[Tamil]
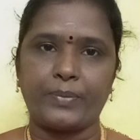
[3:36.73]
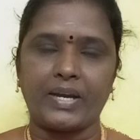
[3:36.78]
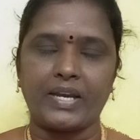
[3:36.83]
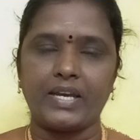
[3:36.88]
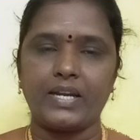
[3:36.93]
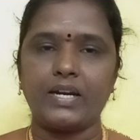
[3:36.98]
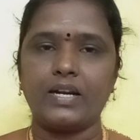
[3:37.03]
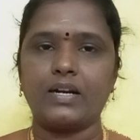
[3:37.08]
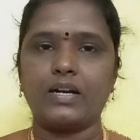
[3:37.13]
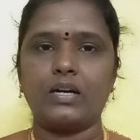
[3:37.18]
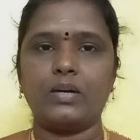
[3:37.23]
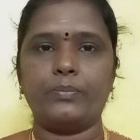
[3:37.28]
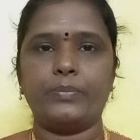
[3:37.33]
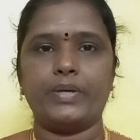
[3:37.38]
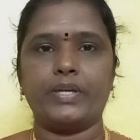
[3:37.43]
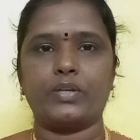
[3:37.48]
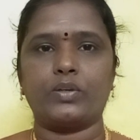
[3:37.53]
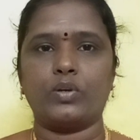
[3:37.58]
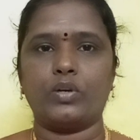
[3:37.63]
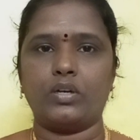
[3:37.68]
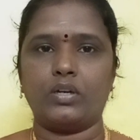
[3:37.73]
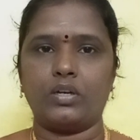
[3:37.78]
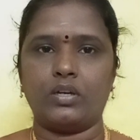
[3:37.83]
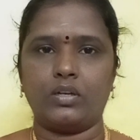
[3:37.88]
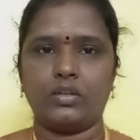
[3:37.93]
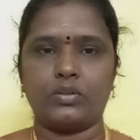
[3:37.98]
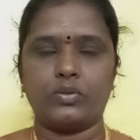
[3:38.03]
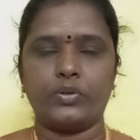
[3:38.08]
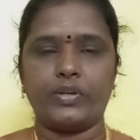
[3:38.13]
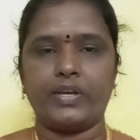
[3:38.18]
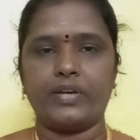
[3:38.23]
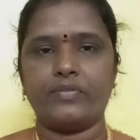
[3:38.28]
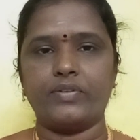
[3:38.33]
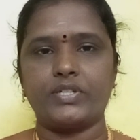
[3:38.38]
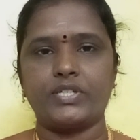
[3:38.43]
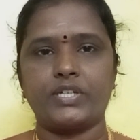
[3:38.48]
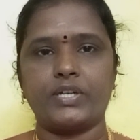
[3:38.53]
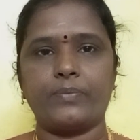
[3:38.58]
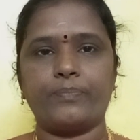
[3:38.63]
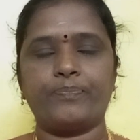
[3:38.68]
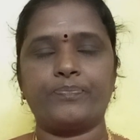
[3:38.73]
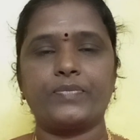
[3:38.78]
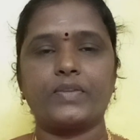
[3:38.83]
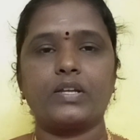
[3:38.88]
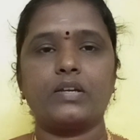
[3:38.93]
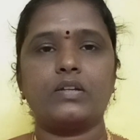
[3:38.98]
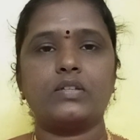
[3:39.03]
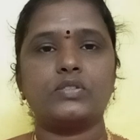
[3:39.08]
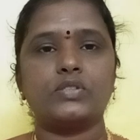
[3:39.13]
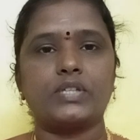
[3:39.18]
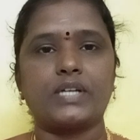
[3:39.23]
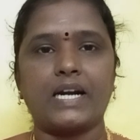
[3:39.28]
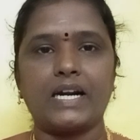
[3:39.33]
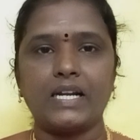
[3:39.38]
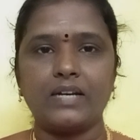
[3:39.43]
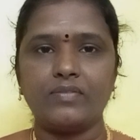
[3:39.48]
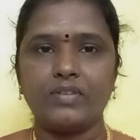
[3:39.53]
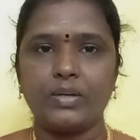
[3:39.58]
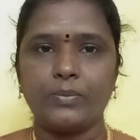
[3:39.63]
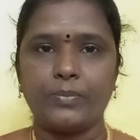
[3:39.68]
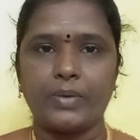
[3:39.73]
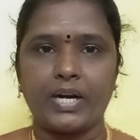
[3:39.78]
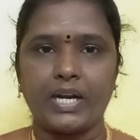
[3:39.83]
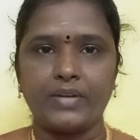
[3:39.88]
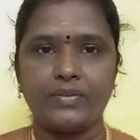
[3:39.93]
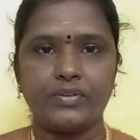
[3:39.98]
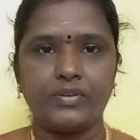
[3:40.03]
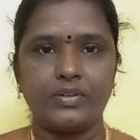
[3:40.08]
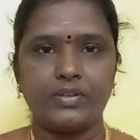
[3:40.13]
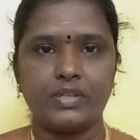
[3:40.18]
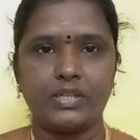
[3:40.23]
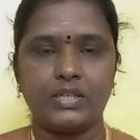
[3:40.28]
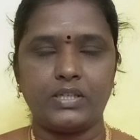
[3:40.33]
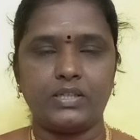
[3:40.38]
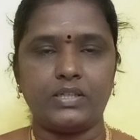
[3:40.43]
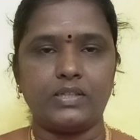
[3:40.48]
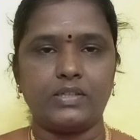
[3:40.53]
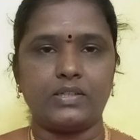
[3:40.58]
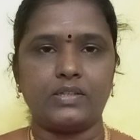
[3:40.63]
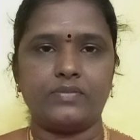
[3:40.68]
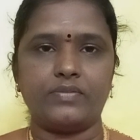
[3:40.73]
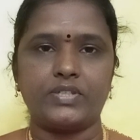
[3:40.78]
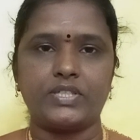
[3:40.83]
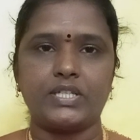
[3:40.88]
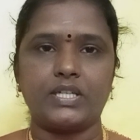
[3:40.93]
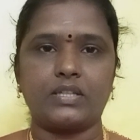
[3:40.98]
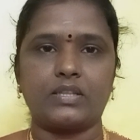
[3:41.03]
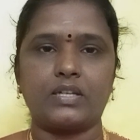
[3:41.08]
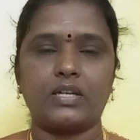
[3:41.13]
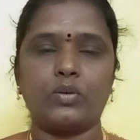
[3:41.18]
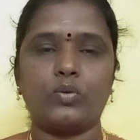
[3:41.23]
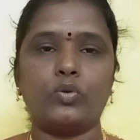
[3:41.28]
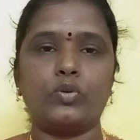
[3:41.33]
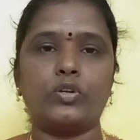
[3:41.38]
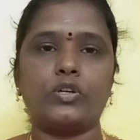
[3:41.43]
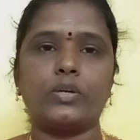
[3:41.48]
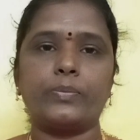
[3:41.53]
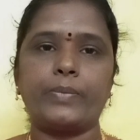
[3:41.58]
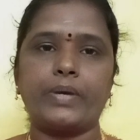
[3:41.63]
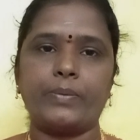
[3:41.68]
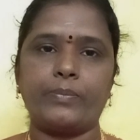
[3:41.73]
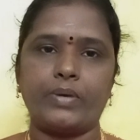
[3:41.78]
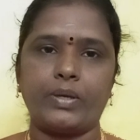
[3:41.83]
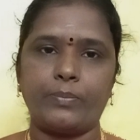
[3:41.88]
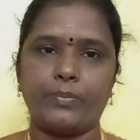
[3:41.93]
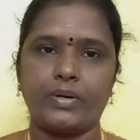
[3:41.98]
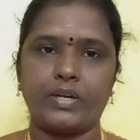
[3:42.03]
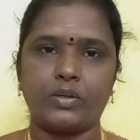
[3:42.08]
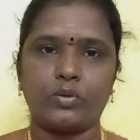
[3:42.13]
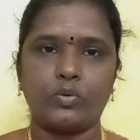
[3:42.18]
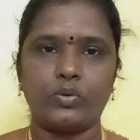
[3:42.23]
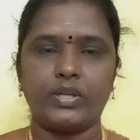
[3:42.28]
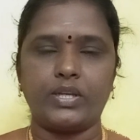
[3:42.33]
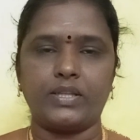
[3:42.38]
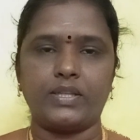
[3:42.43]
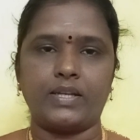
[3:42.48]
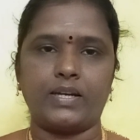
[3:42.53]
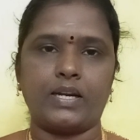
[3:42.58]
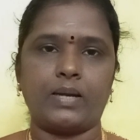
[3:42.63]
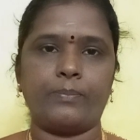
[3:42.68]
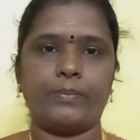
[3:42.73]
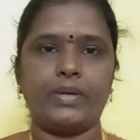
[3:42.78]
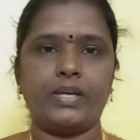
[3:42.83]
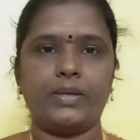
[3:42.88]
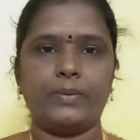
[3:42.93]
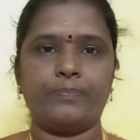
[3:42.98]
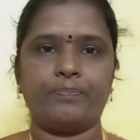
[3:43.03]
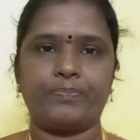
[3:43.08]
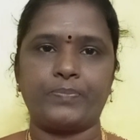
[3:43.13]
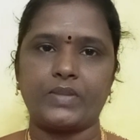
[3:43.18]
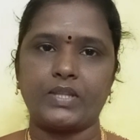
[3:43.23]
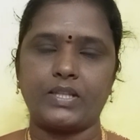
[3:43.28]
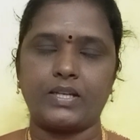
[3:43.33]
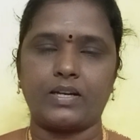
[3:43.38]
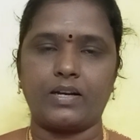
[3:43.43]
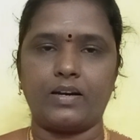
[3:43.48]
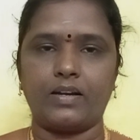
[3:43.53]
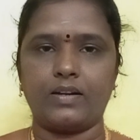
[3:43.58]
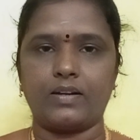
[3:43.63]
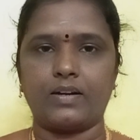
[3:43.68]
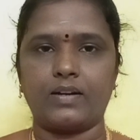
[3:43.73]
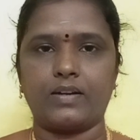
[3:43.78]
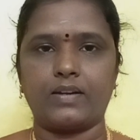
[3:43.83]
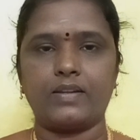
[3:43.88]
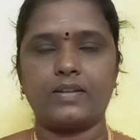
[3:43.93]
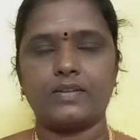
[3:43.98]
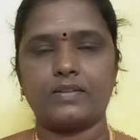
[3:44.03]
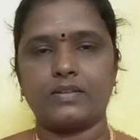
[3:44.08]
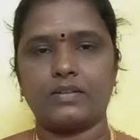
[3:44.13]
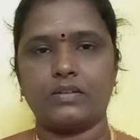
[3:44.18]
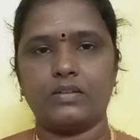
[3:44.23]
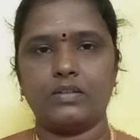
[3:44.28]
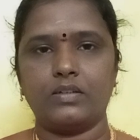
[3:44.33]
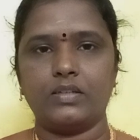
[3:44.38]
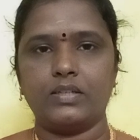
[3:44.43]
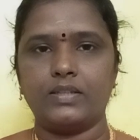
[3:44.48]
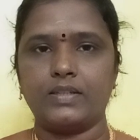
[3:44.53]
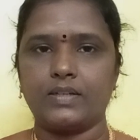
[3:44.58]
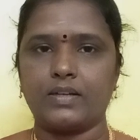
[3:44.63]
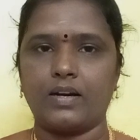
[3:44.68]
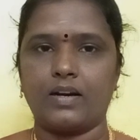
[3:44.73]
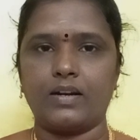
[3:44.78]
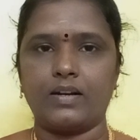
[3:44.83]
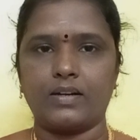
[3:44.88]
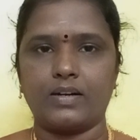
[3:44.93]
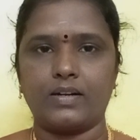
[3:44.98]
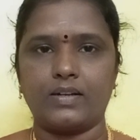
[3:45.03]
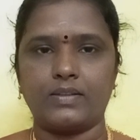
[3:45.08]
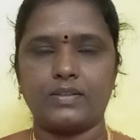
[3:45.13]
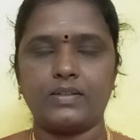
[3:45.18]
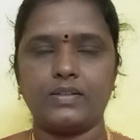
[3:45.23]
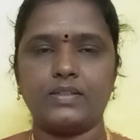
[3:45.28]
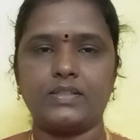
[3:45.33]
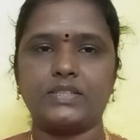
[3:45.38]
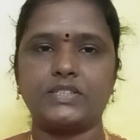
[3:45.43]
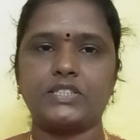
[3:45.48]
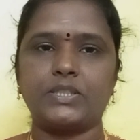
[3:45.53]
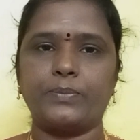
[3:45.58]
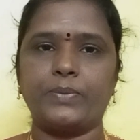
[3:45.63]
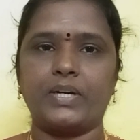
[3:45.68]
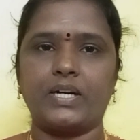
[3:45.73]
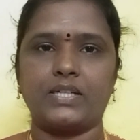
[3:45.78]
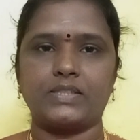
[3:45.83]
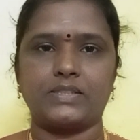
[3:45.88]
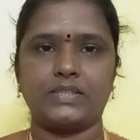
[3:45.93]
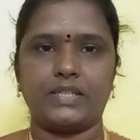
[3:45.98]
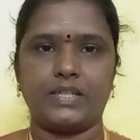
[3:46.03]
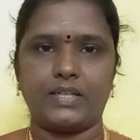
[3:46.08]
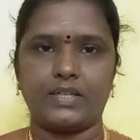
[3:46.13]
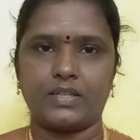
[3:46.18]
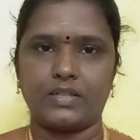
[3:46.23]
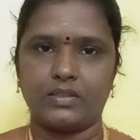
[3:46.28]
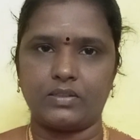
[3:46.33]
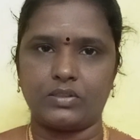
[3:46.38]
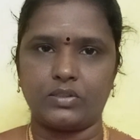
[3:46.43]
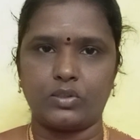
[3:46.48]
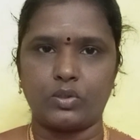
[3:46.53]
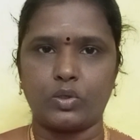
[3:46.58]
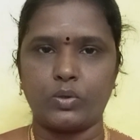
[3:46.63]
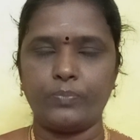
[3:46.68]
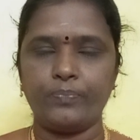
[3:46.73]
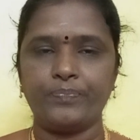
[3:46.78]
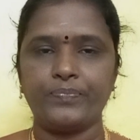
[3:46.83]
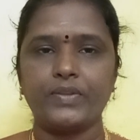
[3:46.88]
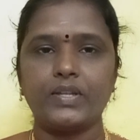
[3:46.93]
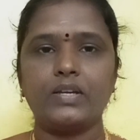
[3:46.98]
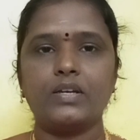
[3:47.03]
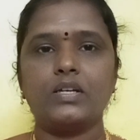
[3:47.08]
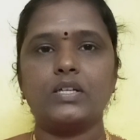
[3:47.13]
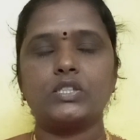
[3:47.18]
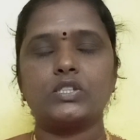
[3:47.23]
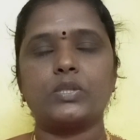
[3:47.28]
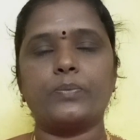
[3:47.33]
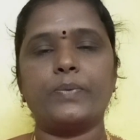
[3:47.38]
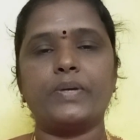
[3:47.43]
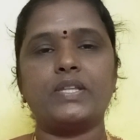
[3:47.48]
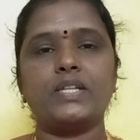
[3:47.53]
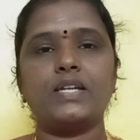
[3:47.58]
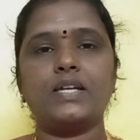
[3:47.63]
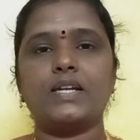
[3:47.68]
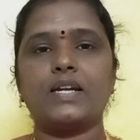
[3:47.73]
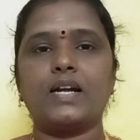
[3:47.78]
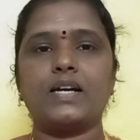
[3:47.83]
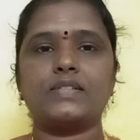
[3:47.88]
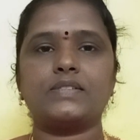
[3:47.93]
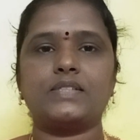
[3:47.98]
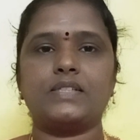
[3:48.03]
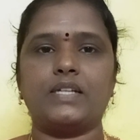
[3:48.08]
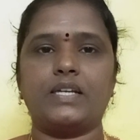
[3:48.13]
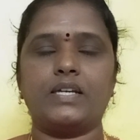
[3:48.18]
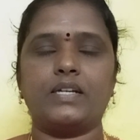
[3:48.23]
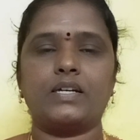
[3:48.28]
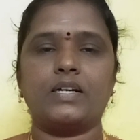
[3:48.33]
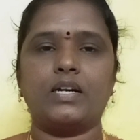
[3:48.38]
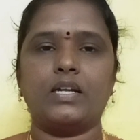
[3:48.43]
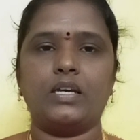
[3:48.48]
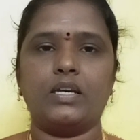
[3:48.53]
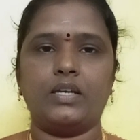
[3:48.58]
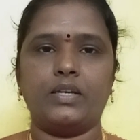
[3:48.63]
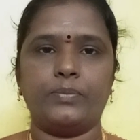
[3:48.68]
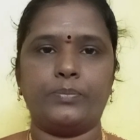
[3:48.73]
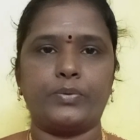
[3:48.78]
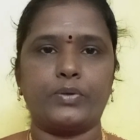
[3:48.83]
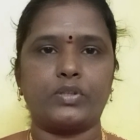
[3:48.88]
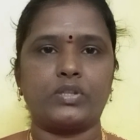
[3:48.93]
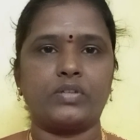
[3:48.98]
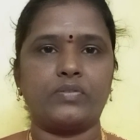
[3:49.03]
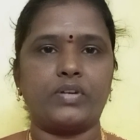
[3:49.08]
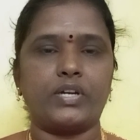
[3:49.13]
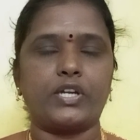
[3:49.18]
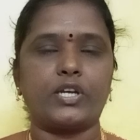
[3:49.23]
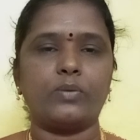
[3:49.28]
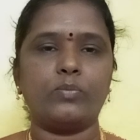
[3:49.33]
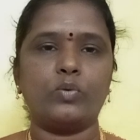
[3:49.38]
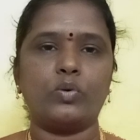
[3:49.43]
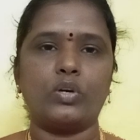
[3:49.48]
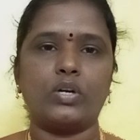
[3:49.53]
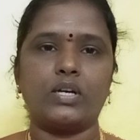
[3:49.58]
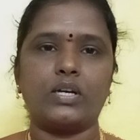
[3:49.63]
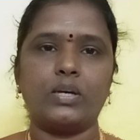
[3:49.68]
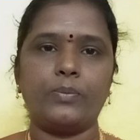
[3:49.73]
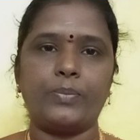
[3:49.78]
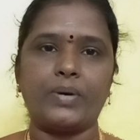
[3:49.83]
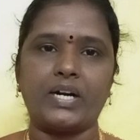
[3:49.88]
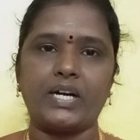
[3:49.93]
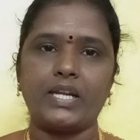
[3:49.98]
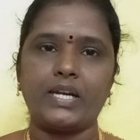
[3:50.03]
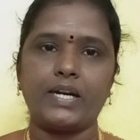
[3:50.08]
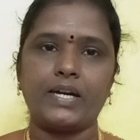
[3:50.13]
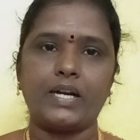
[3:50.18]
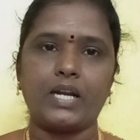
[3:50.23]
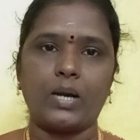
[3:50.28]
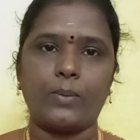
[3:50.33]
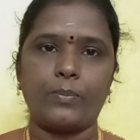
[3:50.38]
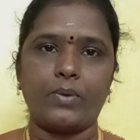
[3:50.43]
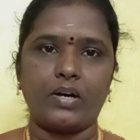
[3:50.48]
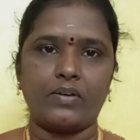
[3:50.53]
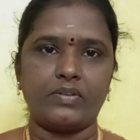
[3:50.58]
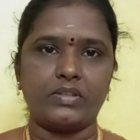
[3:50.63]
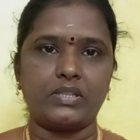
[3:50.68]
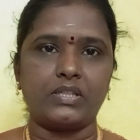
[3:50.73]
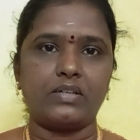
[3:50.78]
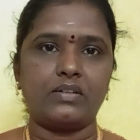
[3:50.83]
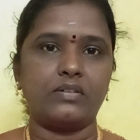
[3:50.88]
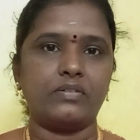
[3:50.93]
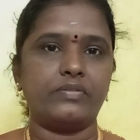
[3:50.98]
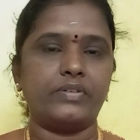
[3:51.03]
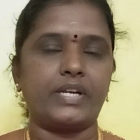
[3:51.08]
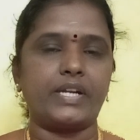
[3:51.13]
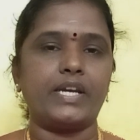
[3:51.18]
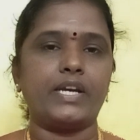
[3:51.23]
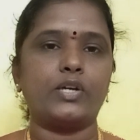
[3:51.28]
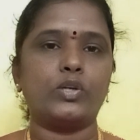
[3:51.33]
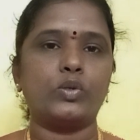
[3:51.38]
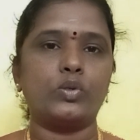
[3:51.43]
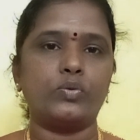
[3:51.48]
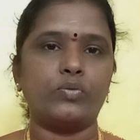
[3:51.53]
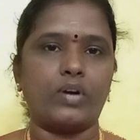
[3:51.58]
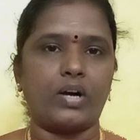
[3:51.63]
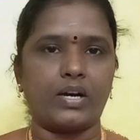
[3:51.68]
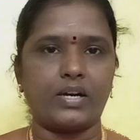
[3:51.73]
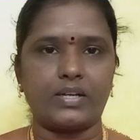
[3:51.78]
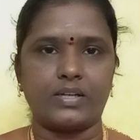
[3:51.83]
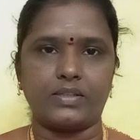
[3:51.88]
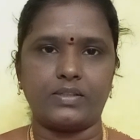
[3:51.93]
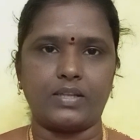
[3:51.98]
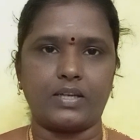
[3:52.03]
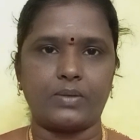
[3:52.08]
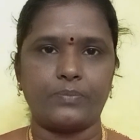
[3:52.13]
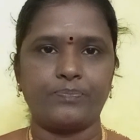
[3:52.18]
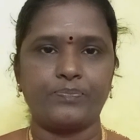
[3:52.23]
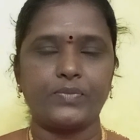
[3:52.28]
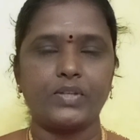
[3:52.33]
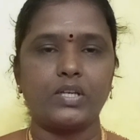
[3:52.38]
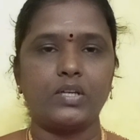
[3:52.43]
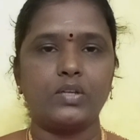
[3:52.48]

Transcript: பயணங்கள் மேற்கொள்ளக்கூடிய விஷயம் ஸோ கணவன் மனைவி விஷயத்தில் ஒற்றுமை மேம்படக்கூடியது எல்லாமே இந்த காலகட்டத்தில் இந்த காலகட்டத்தில் ரிஷபராசினியர்களுக்கு இருக்கும் ஸோ மிதுன ராசி நேர்களை பொறுத்த வரைக்கும் உங்களுக்கு பனிரெண்டாம் பாவத்தில் விரய குருவாக இருந்தார்